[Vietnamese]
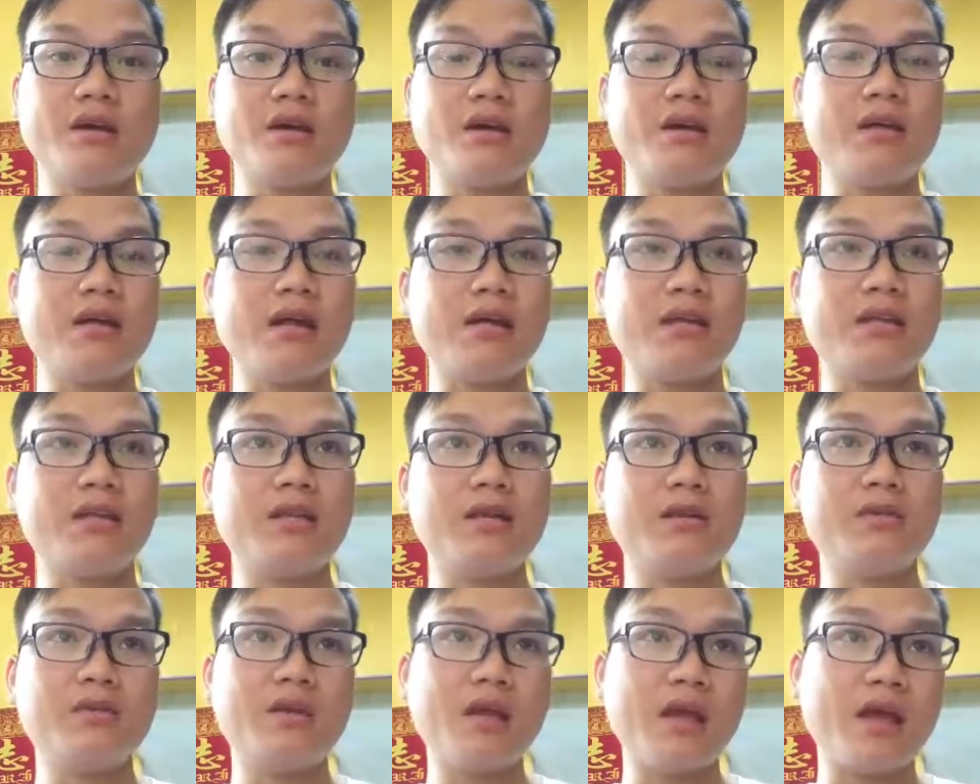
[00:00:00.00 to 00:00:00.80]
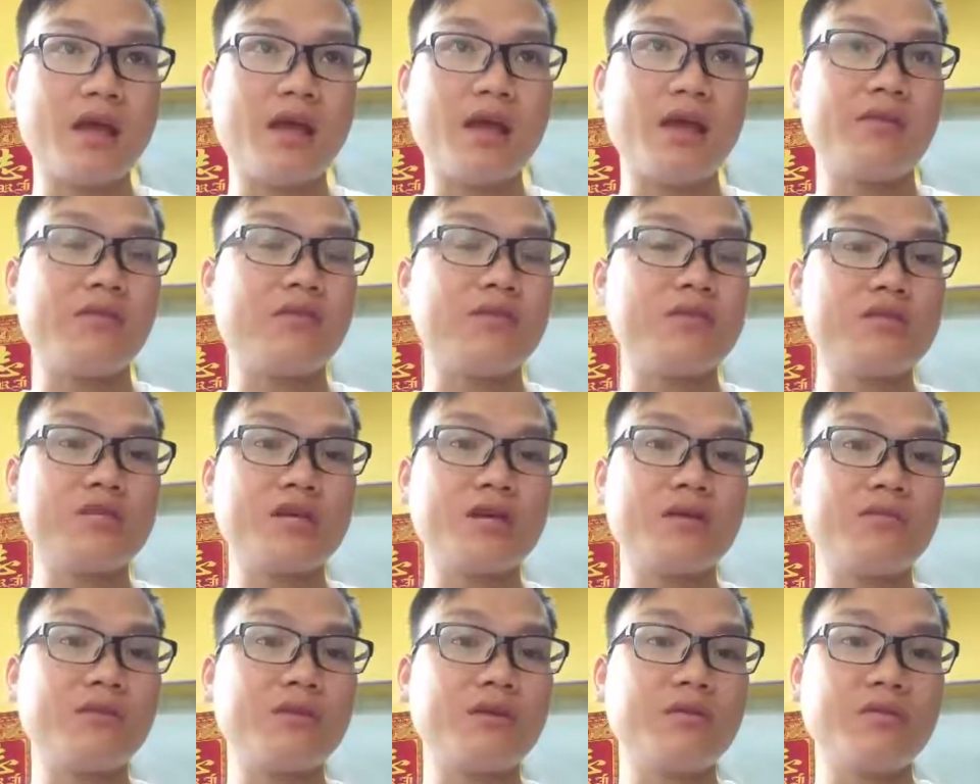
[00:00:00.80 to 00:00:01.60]
đó đặt tiêu đề rồi
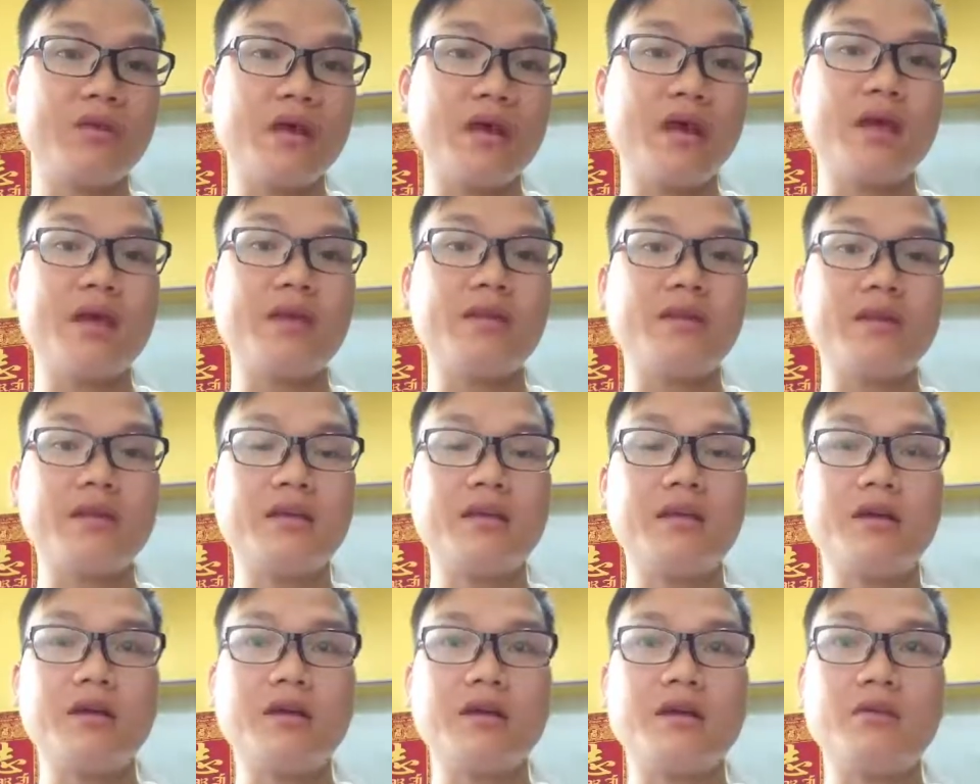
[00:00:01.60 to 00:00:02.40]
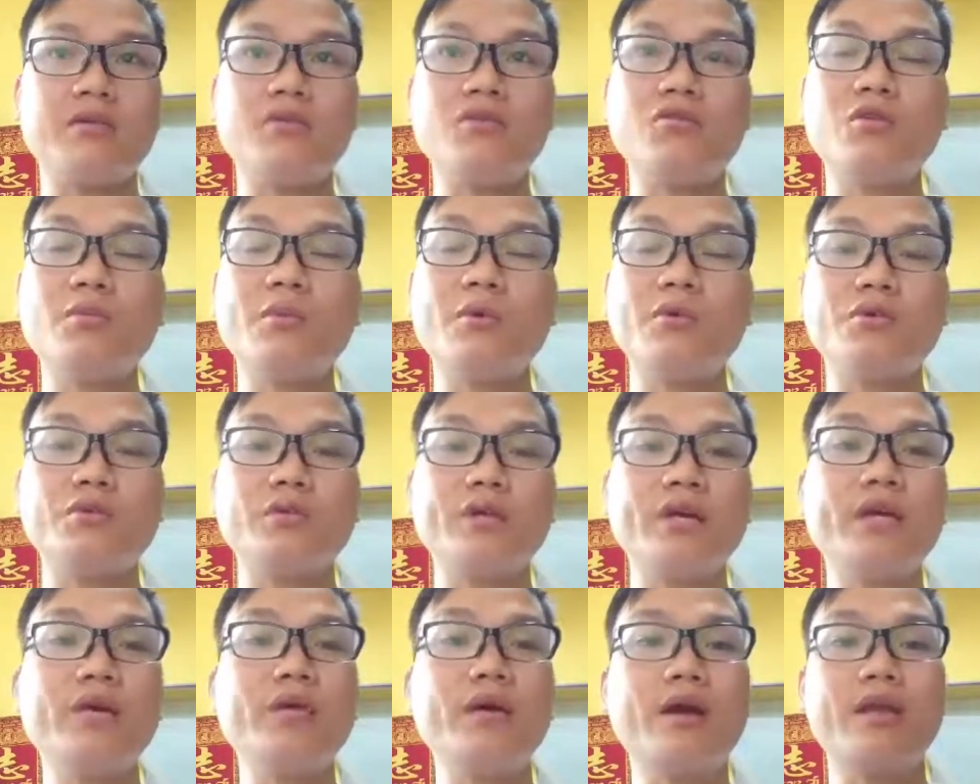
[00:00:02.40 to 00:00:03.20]
sell tiêu đề thì cũng có một
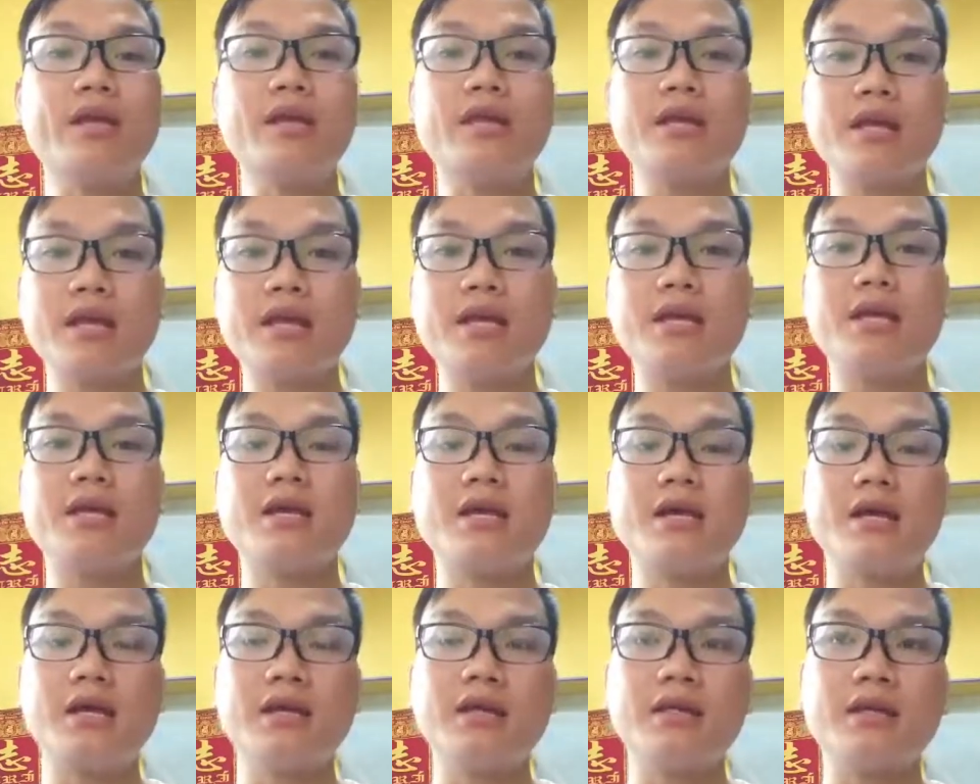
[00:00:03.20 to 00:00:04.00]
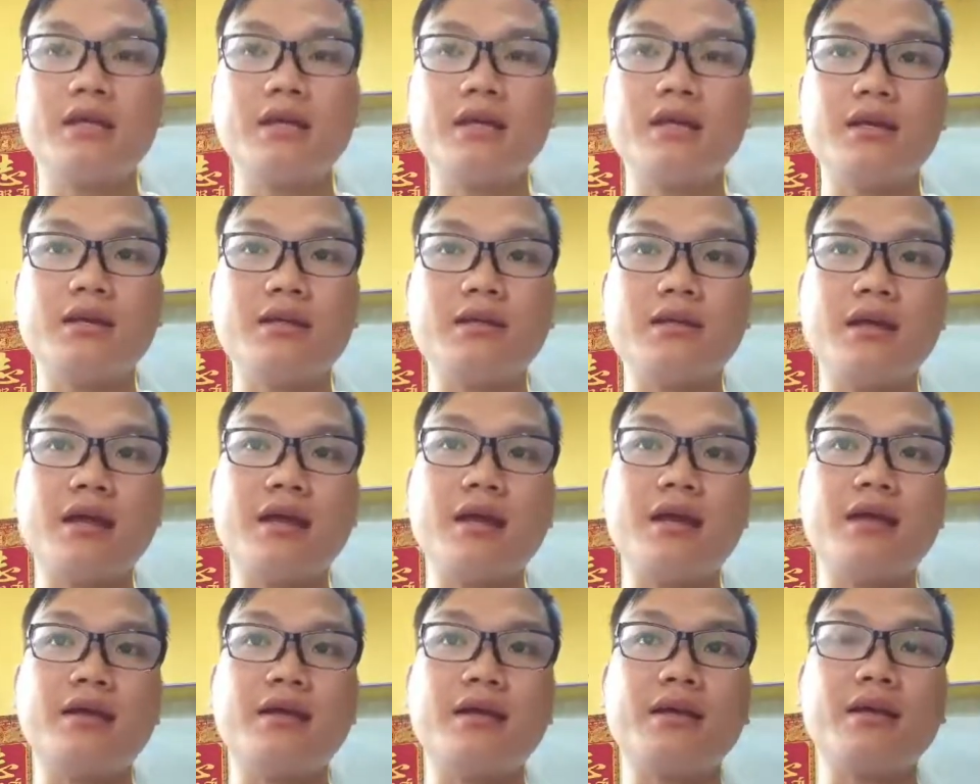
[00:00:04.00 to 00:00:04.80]
số kết quả nhận định thì hiện
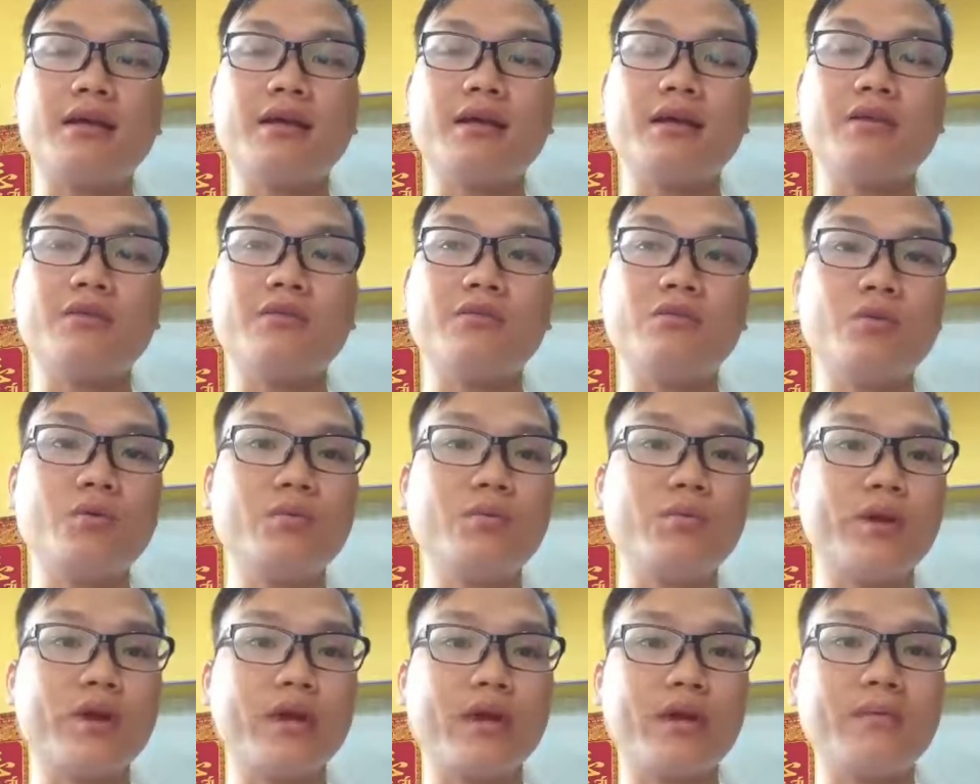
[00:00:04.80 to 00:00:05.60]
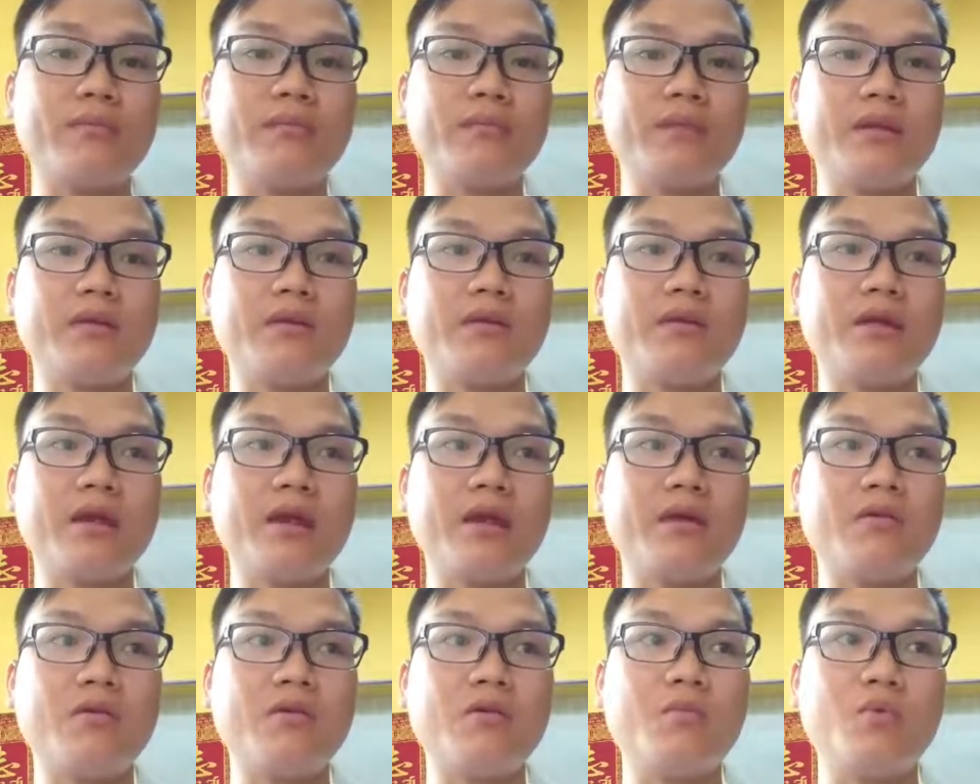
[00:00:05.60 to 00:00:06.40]
tại cái kênh youtube của em thì nó
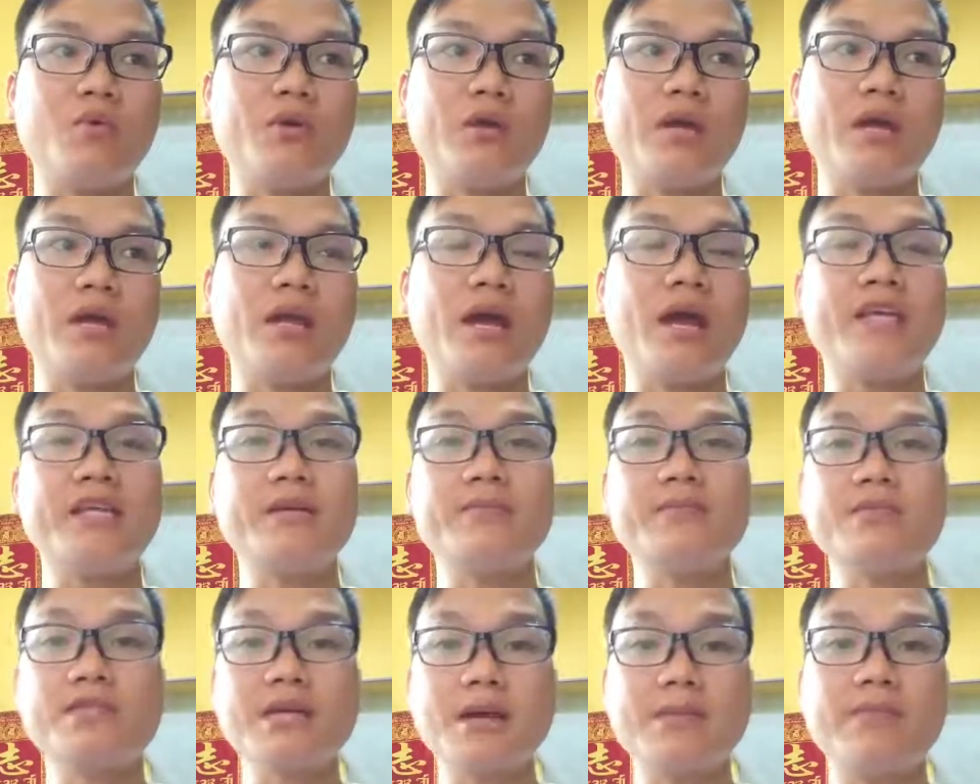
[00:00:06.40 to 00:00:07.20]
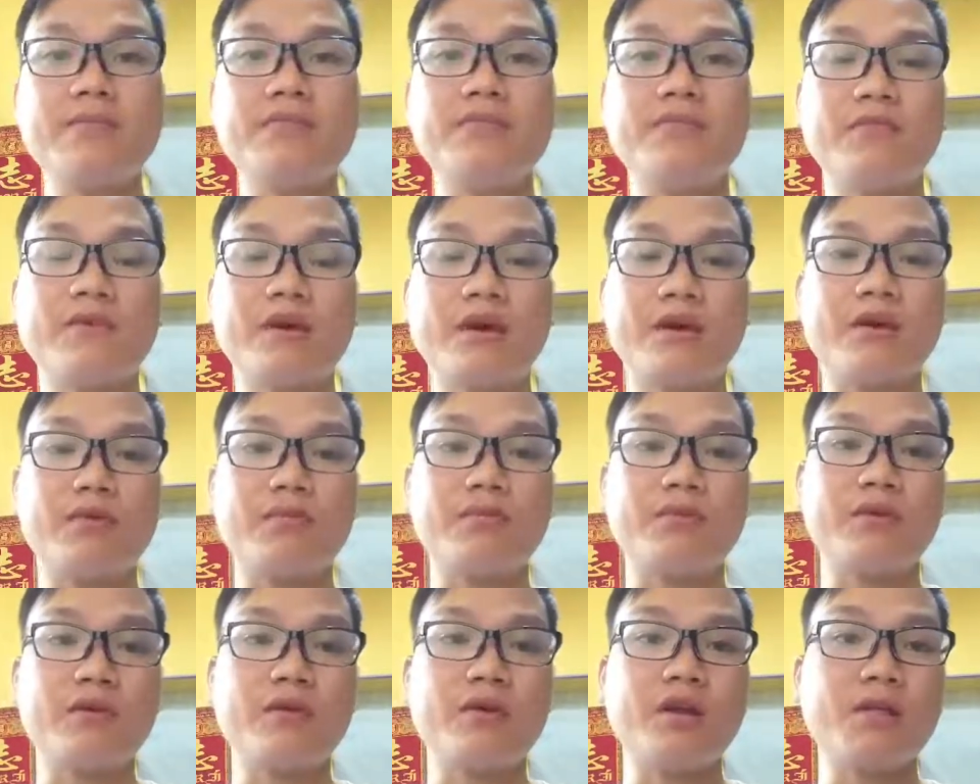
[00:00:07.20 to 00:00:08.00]
đang có 1.200 sub và
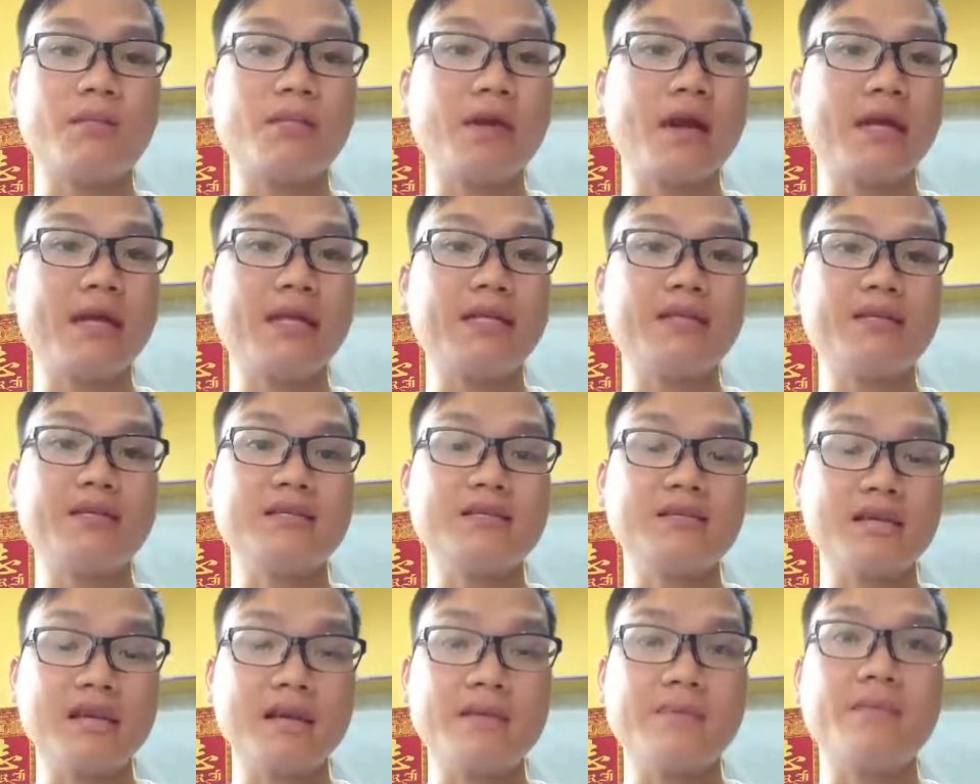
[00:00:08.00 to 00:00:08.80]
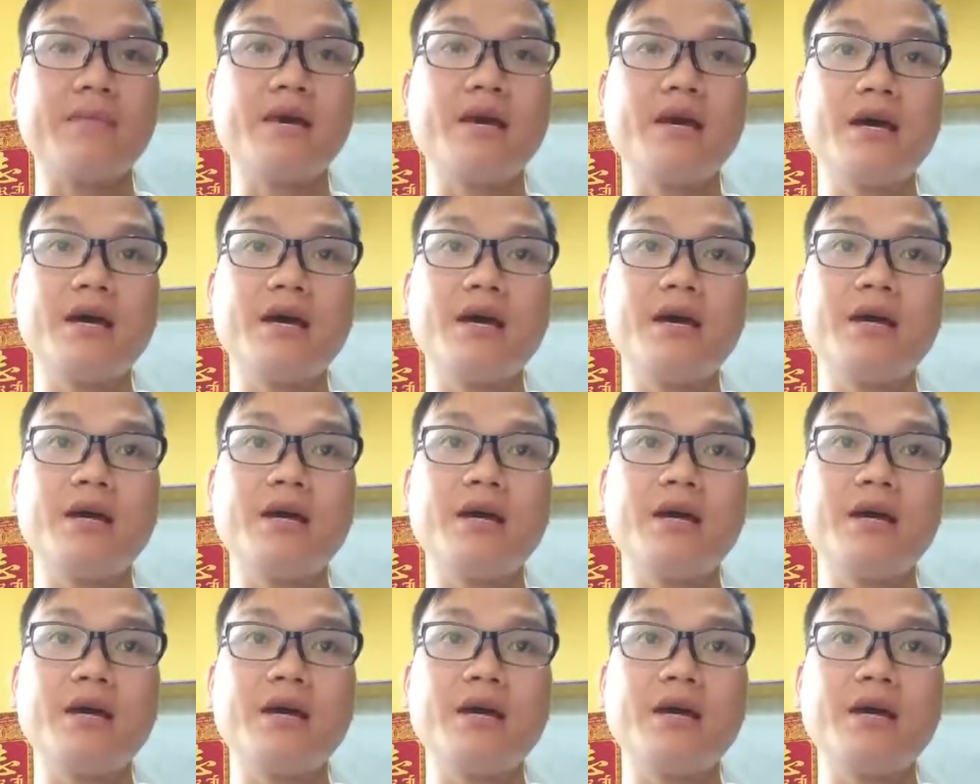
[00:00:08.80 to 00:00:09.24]
cộng với đó là 3.000 giờ xem